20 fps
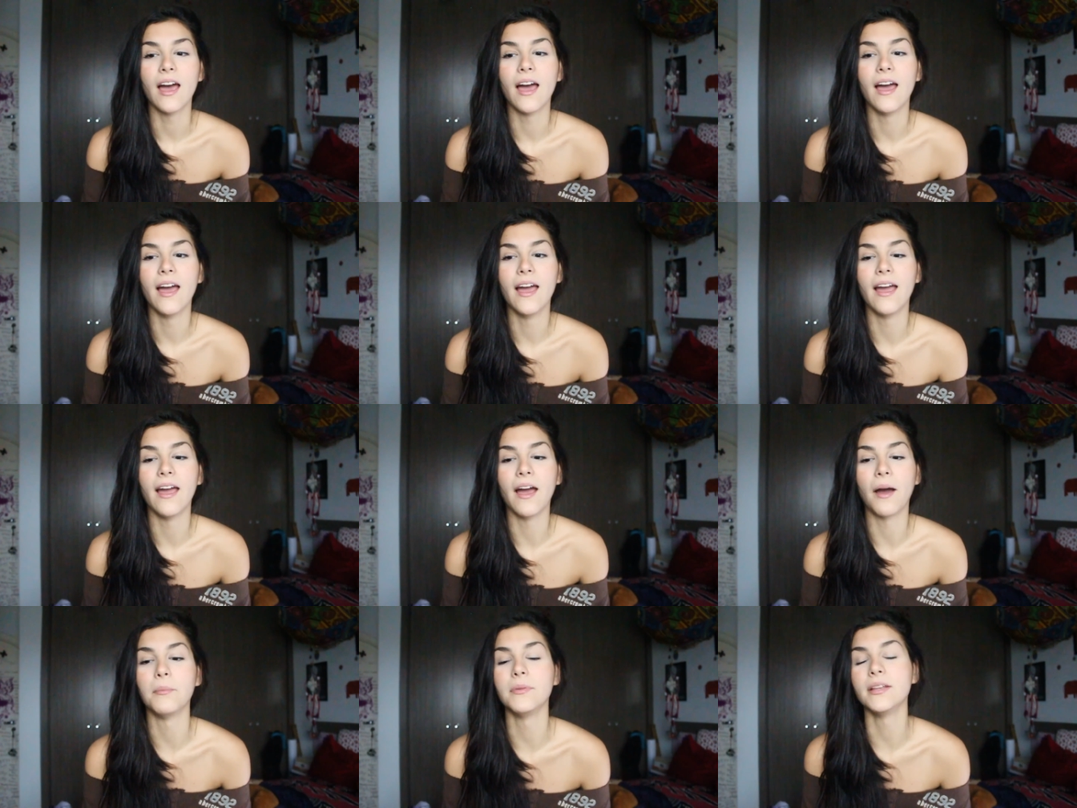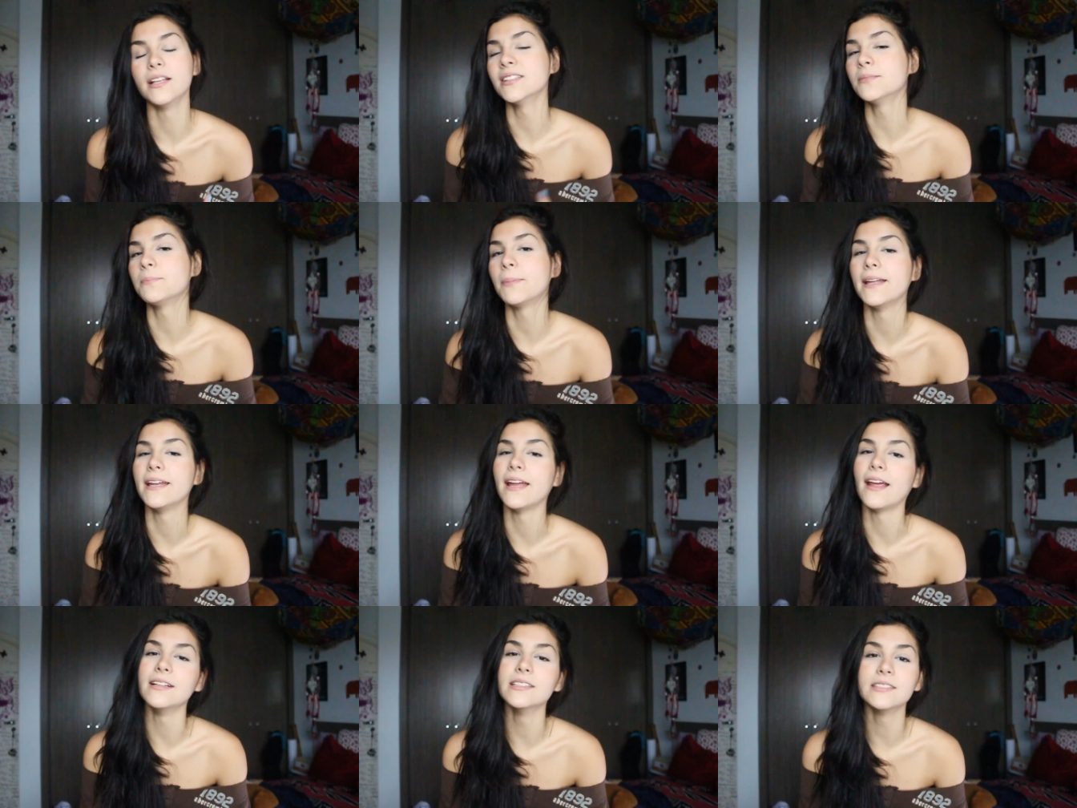é, a minha
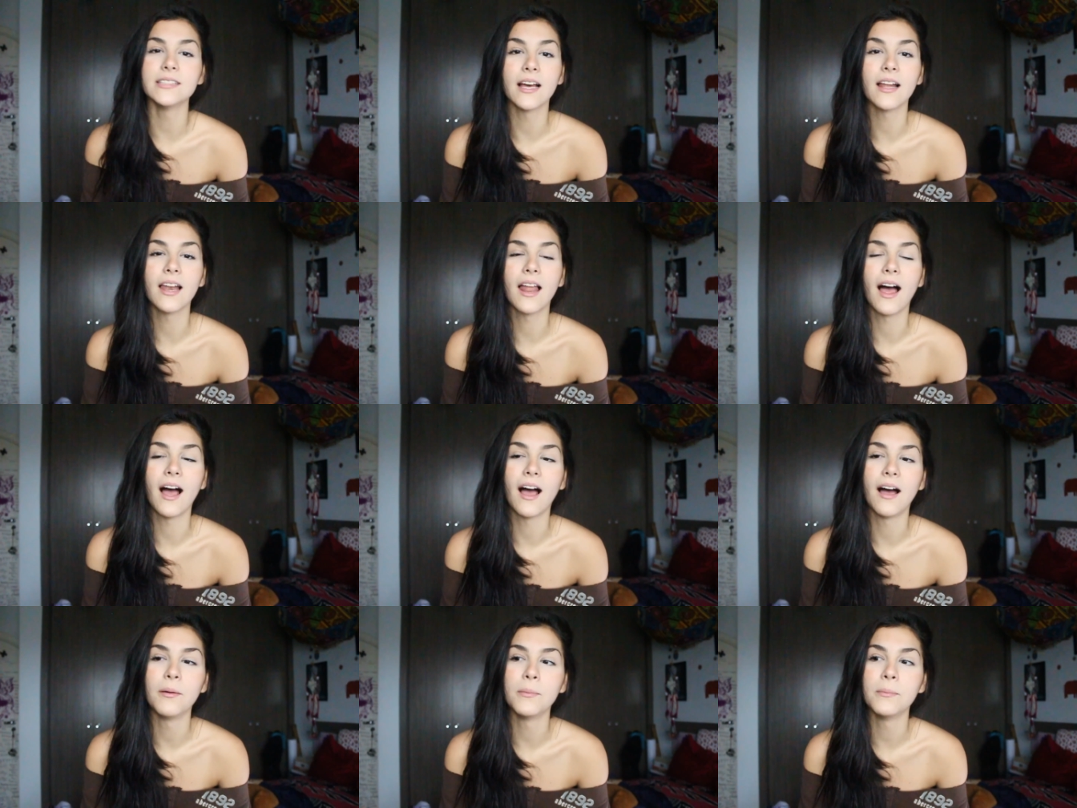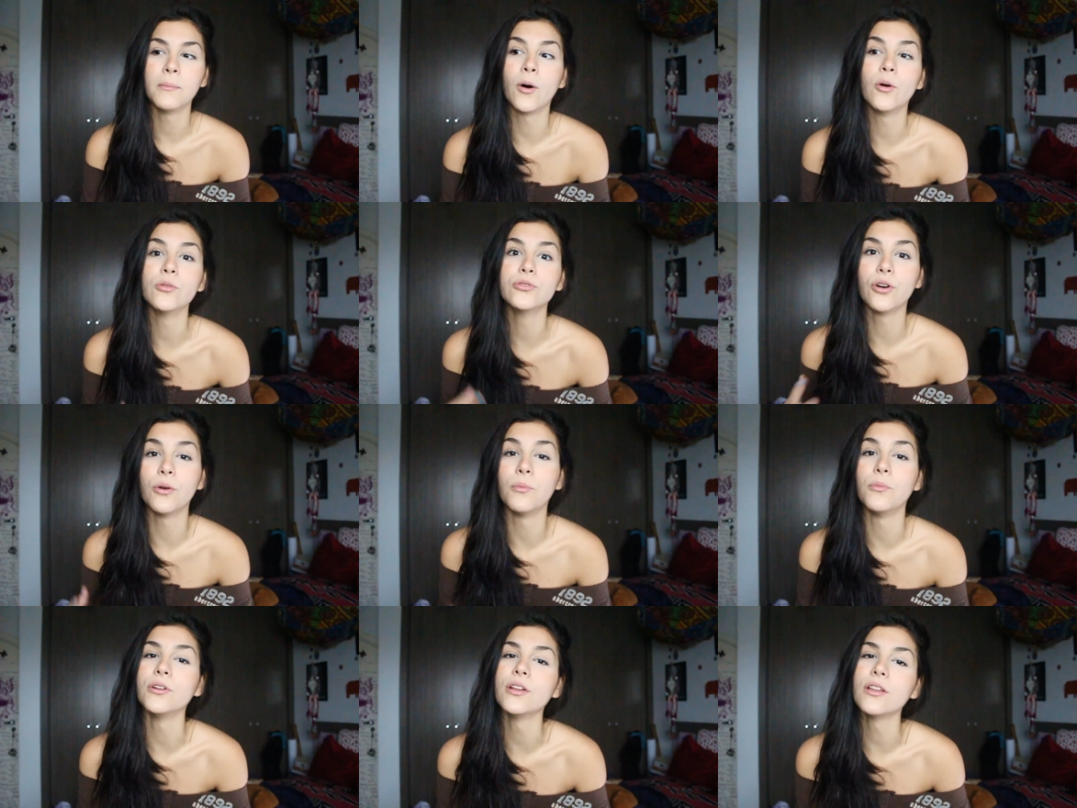experiência lá
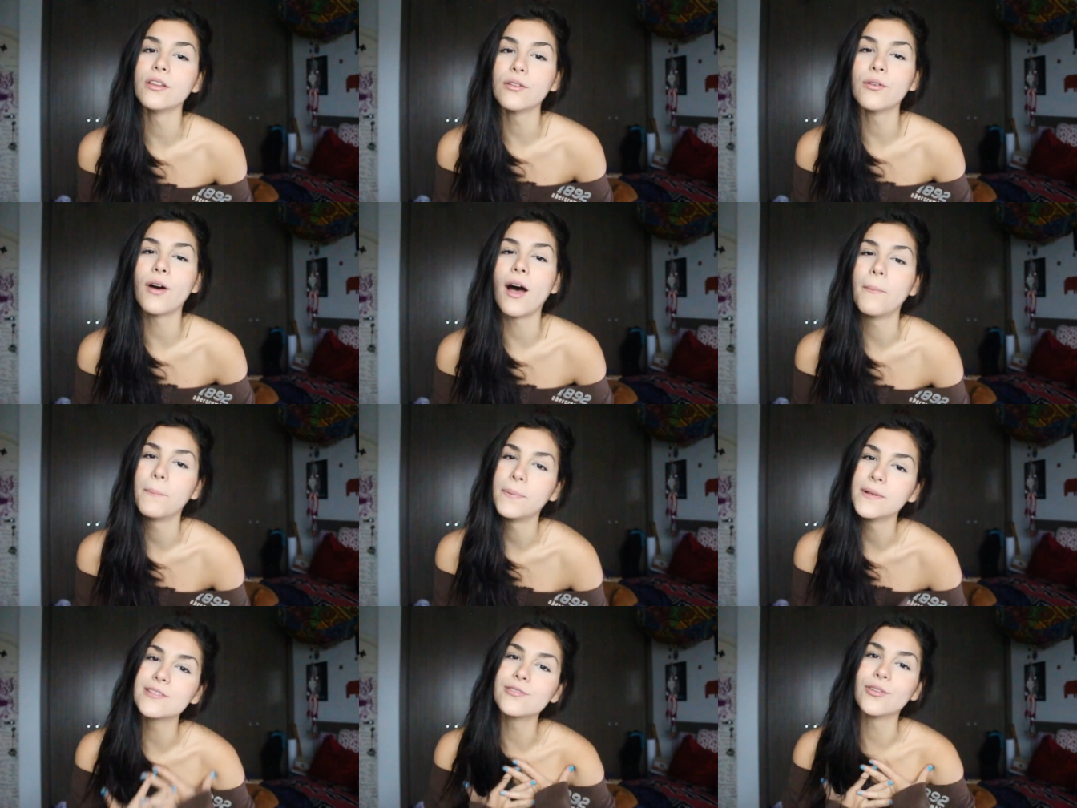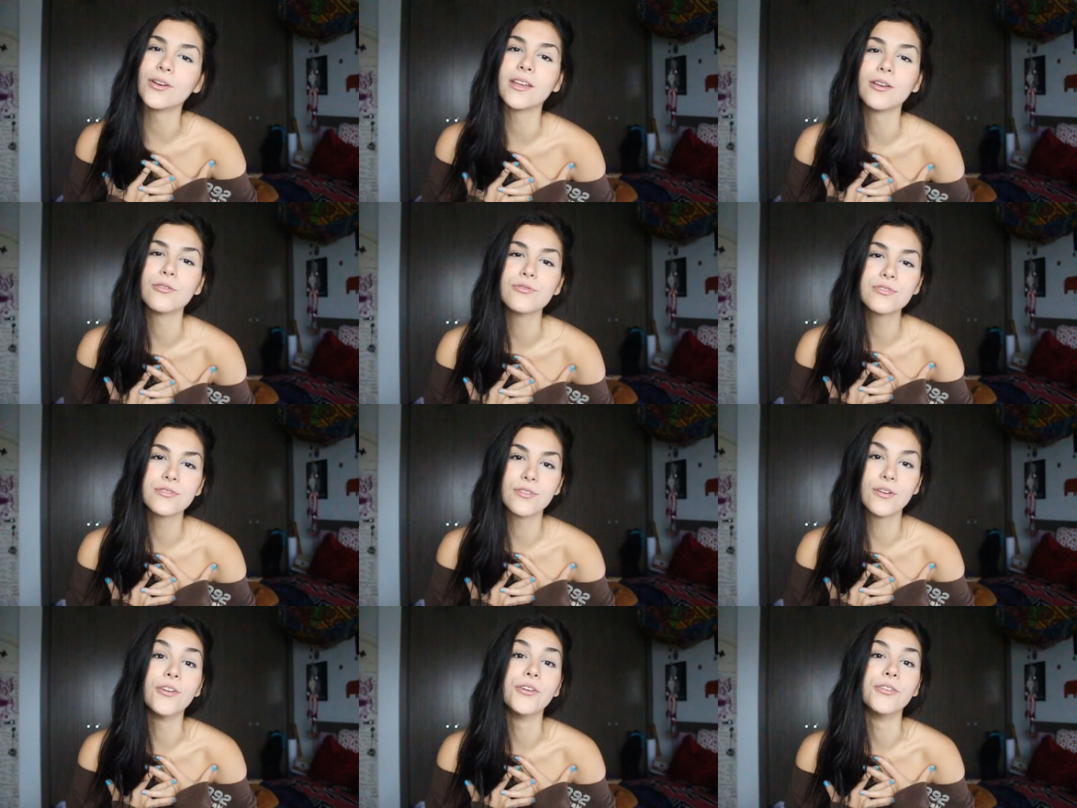moldou muito a pessoa que eu
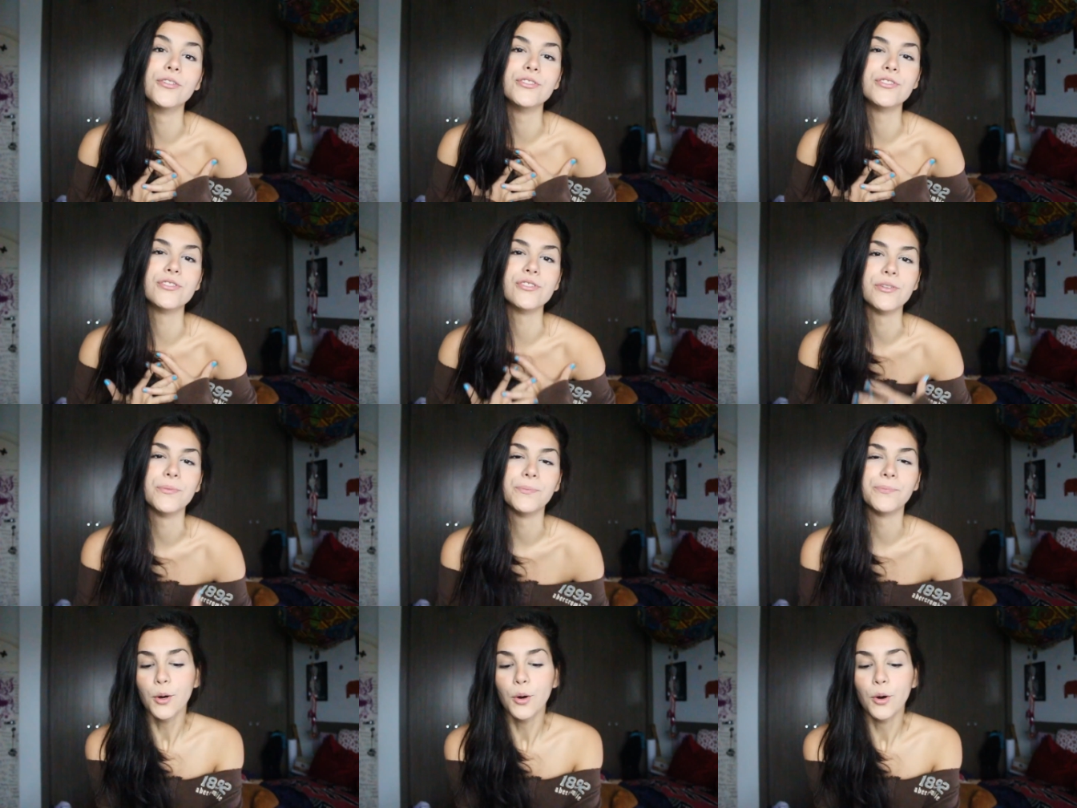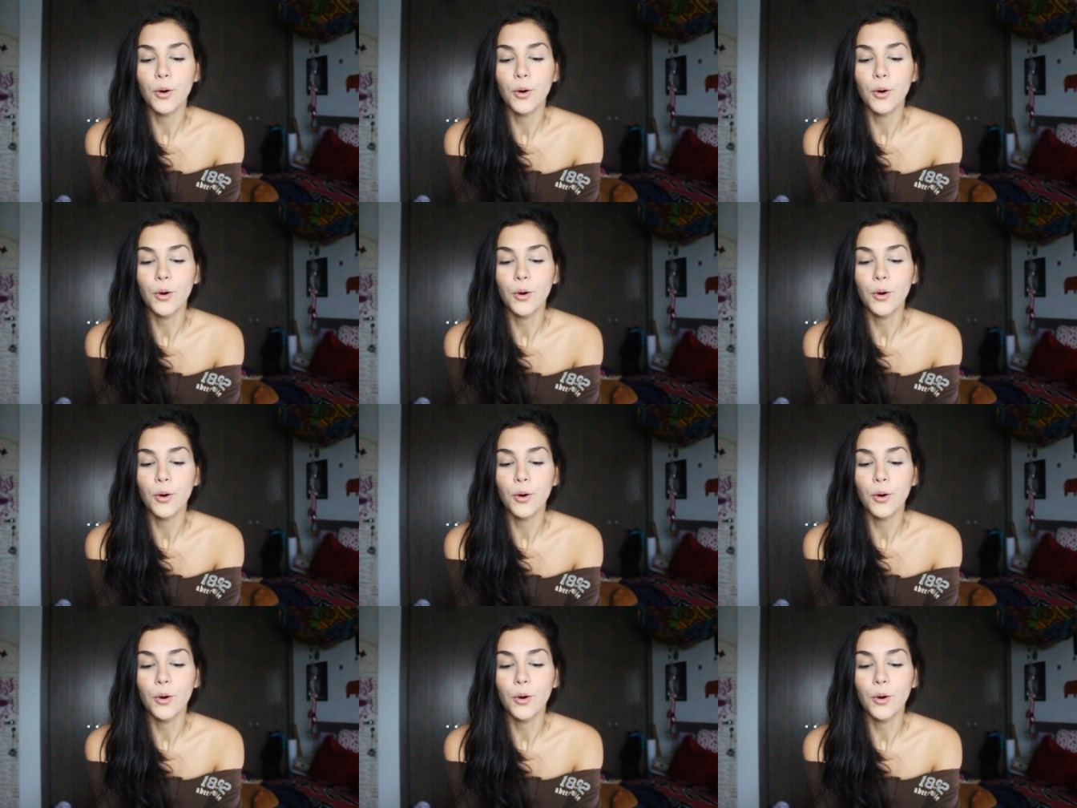sou hoje.